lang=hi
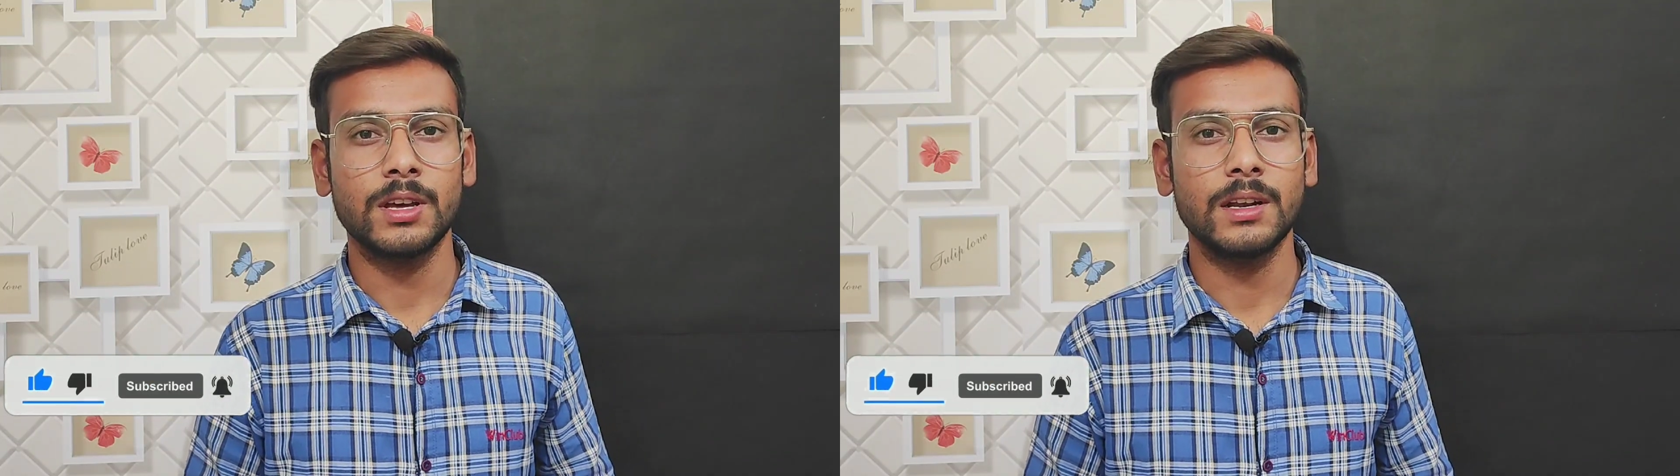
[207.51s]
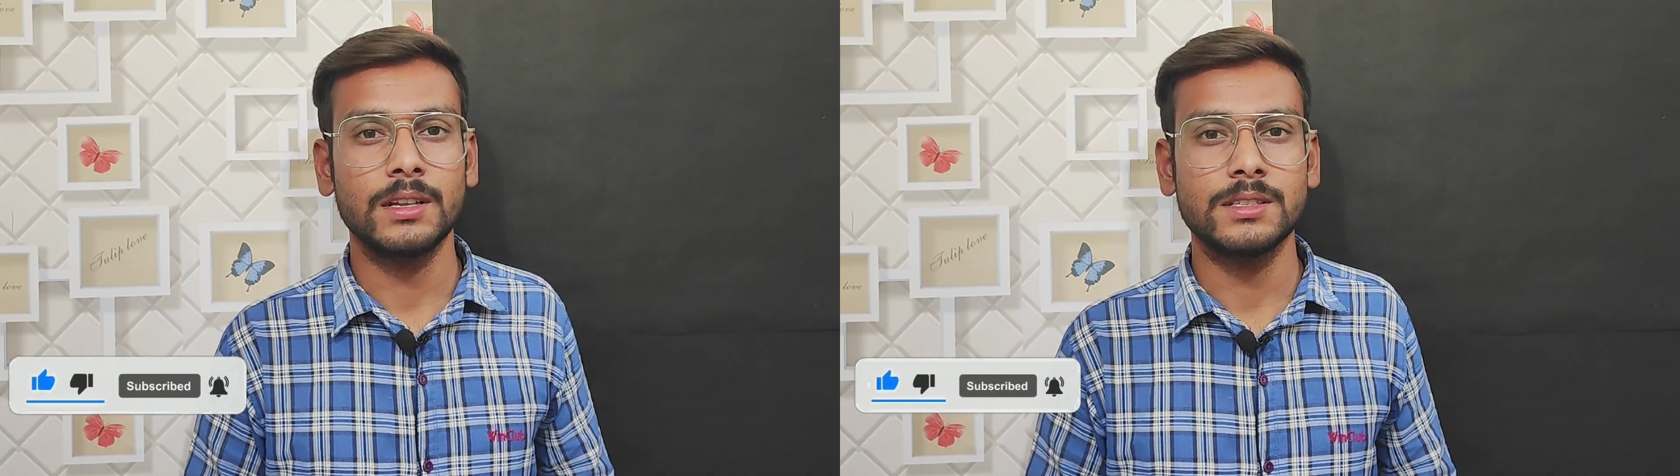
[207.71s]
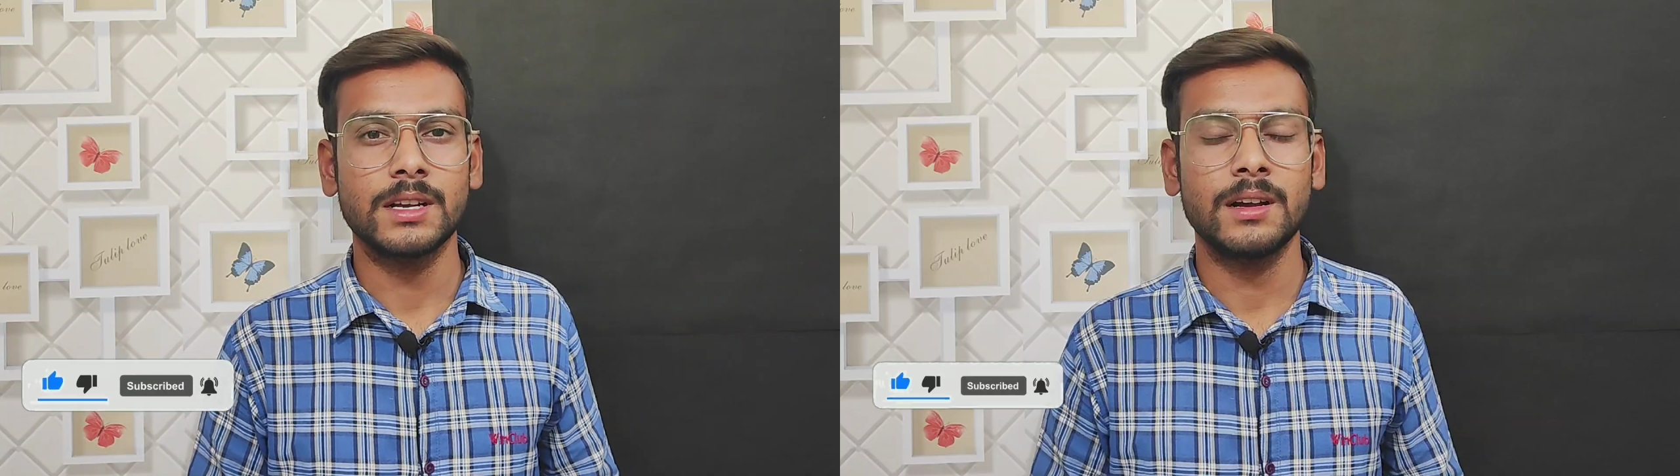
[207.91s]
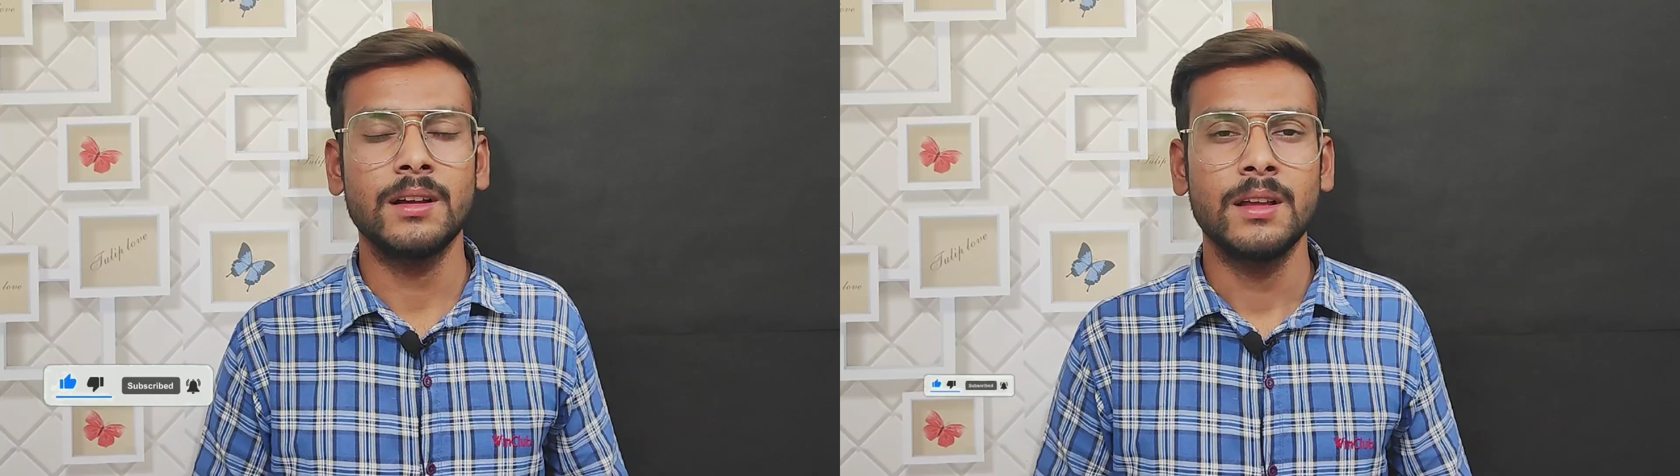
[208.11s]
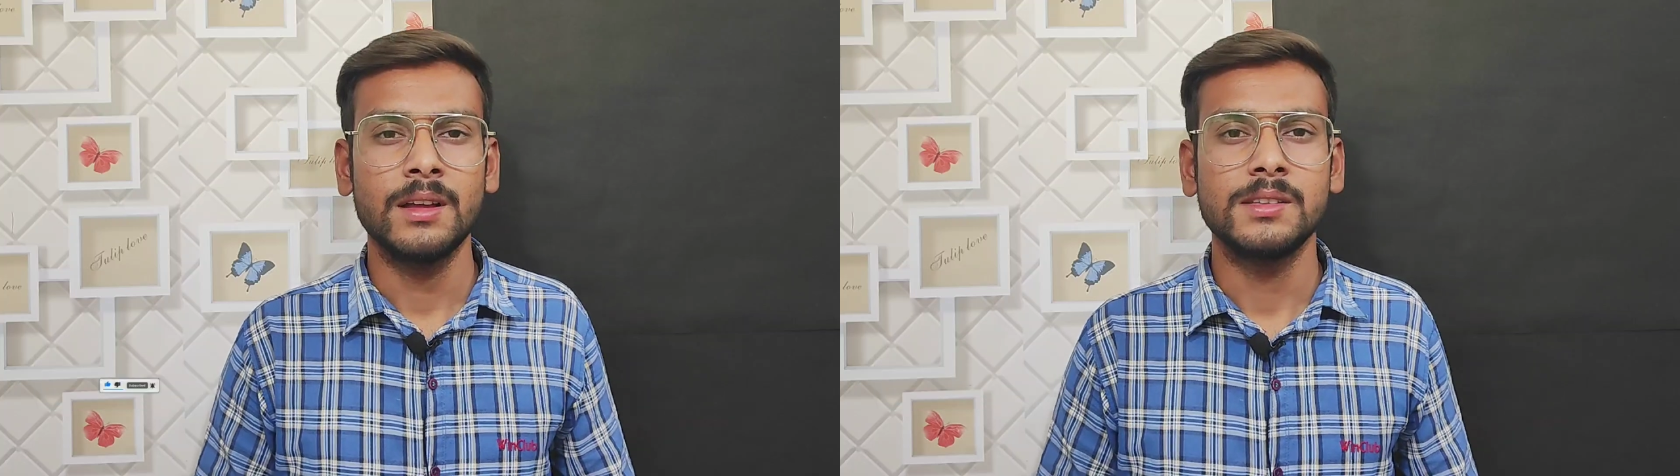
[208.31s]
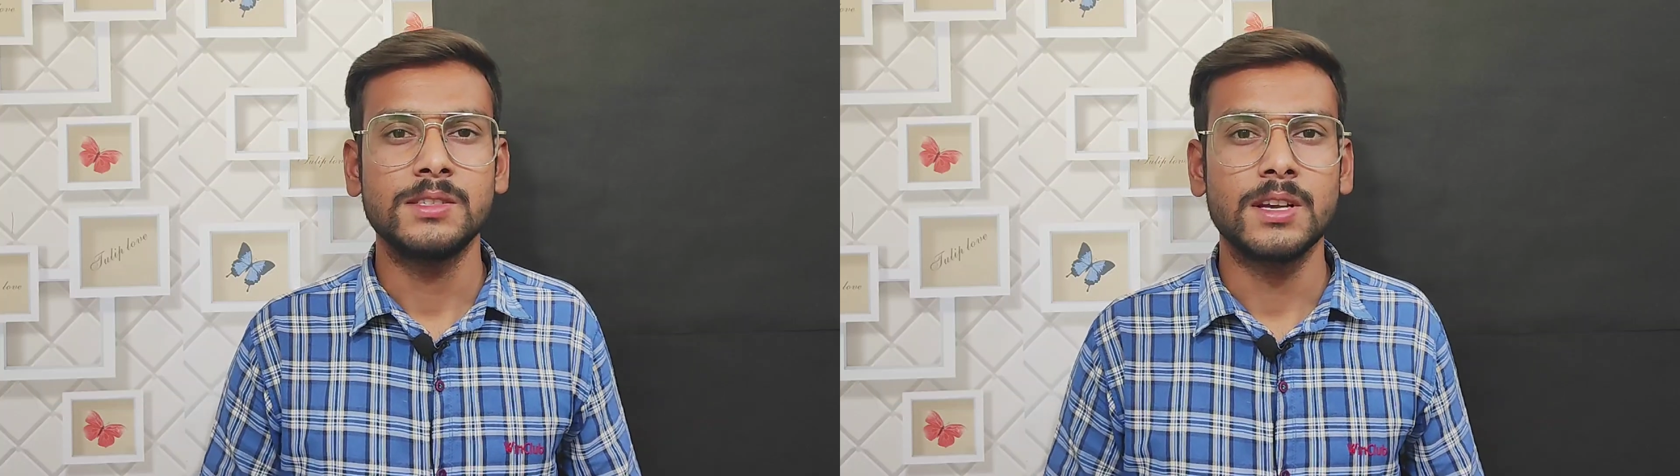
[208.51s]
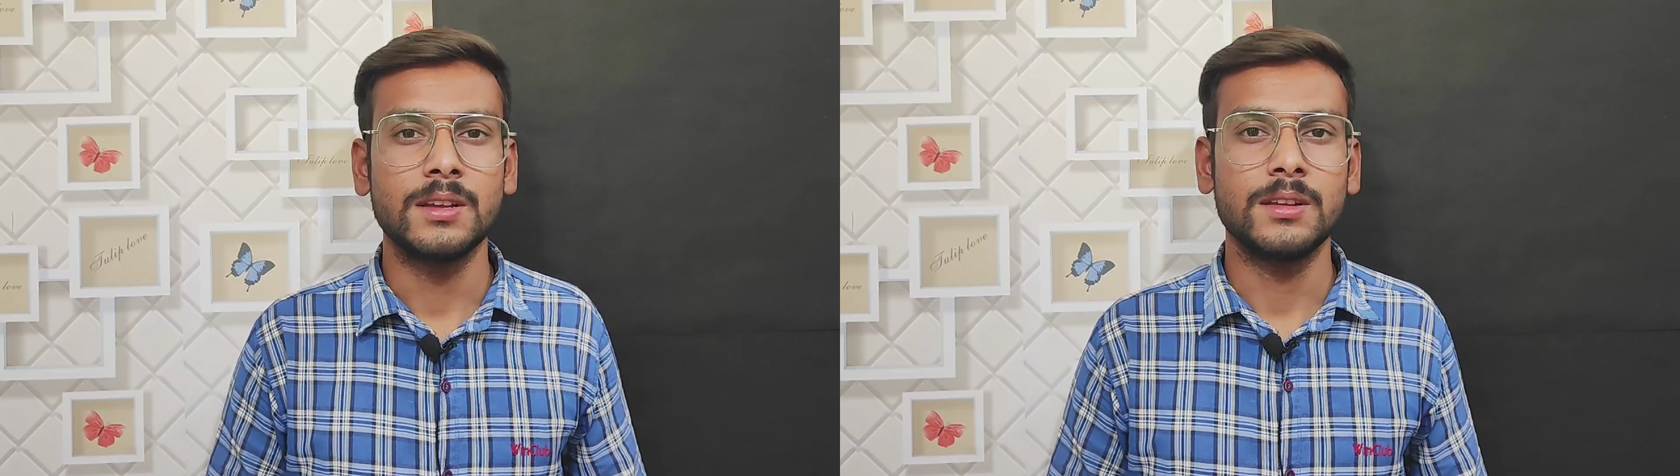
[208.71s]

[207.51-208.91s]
कर लीजिएगा जय